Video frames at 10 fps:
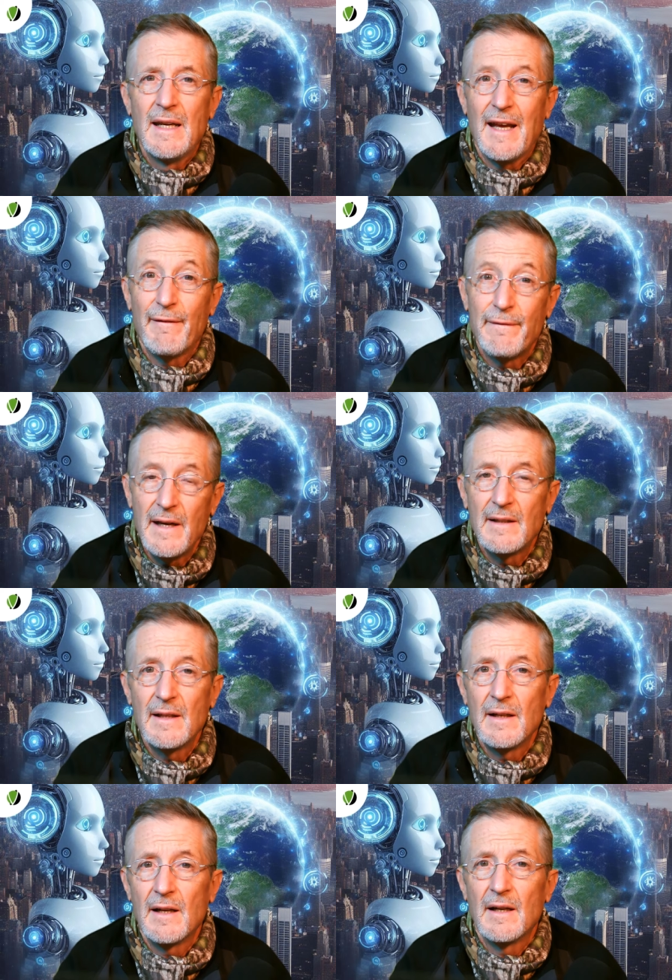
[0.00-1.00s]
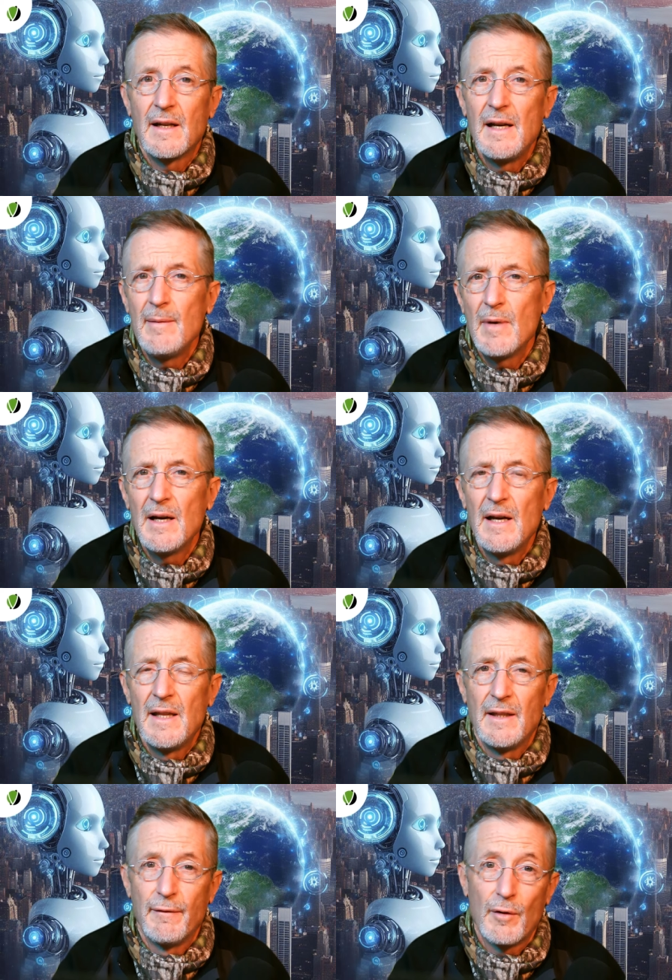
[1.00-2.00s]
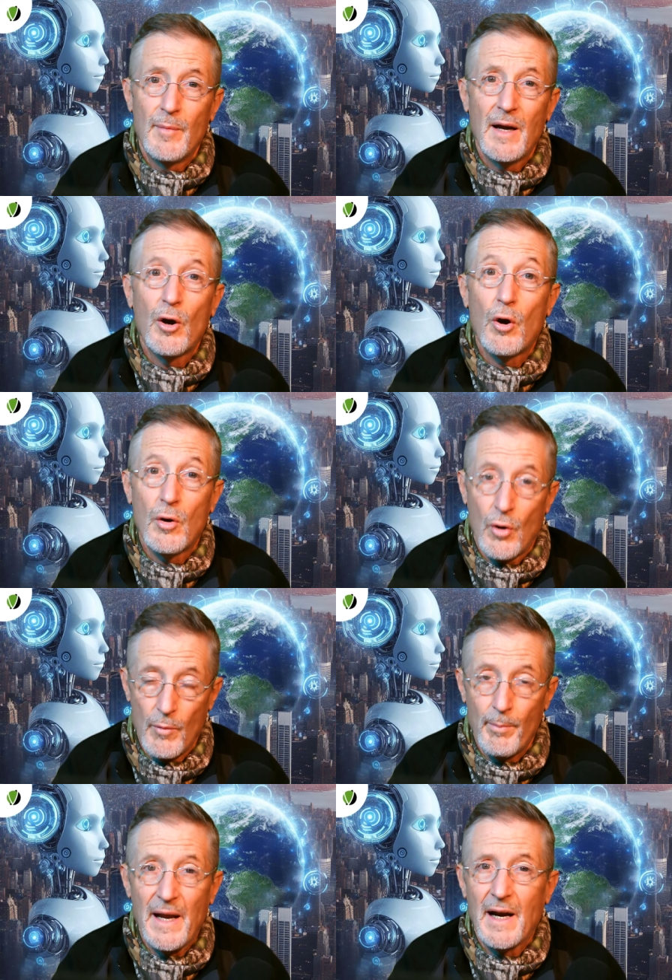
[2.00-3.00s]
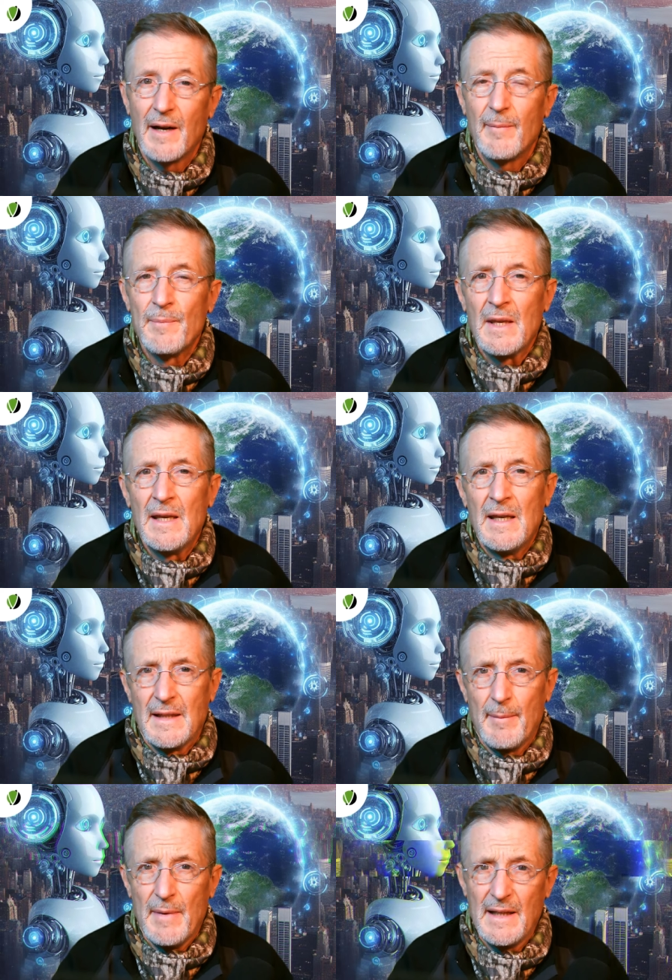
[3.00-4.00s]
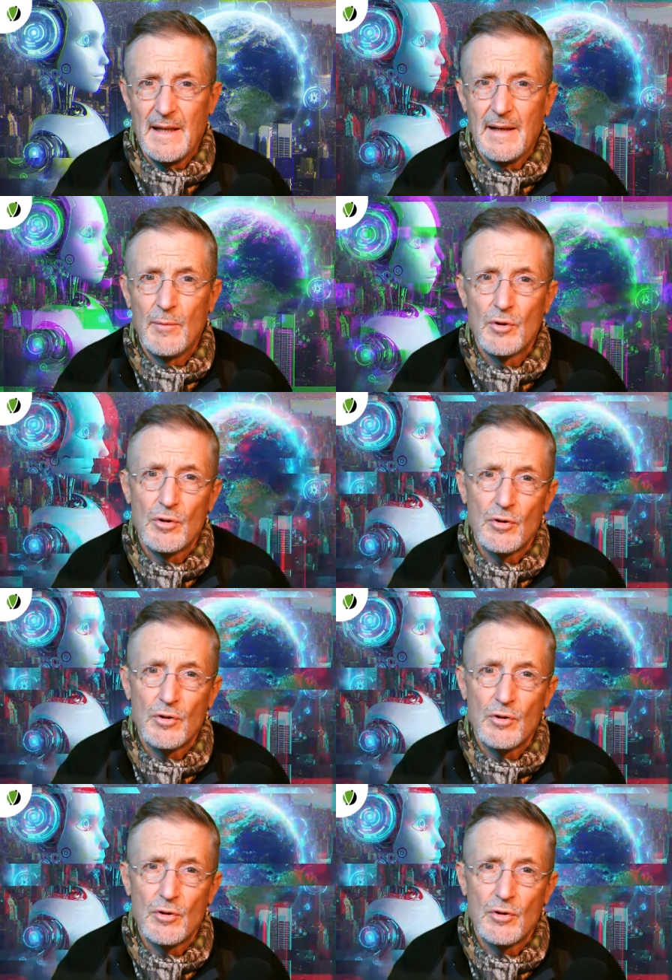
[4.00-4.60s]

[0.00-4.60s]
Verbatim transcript: que afectan al clima de forma compleja. También tenemos los